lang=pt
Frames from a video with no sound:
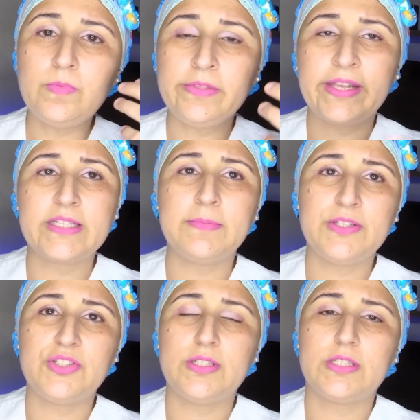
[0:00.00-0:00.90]
nas
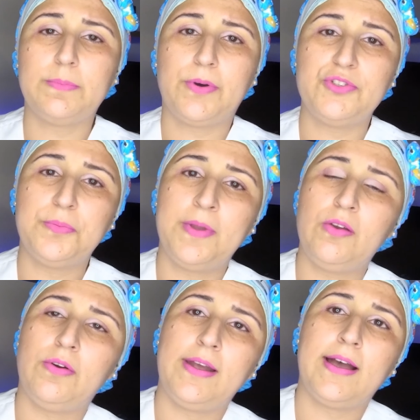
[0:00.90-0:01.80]
medidas que podem
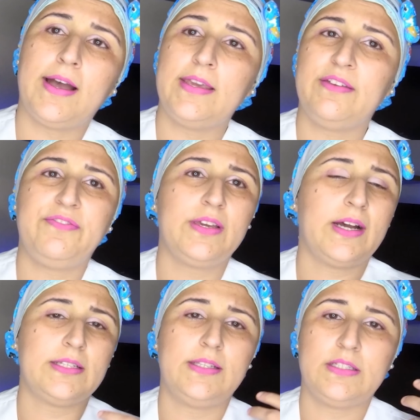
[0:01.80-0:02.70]
melhorar a
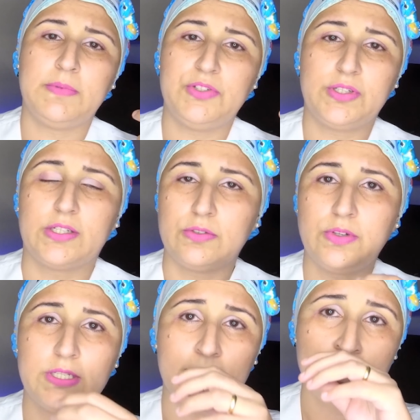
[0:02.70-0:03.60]
eficácia das
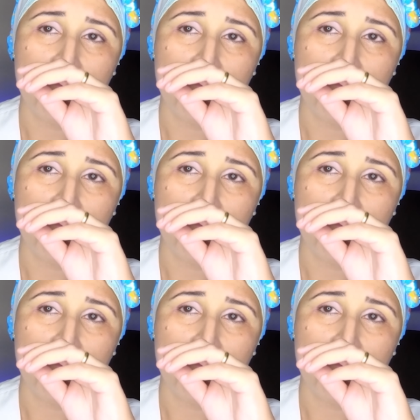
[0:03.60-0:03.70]
medicações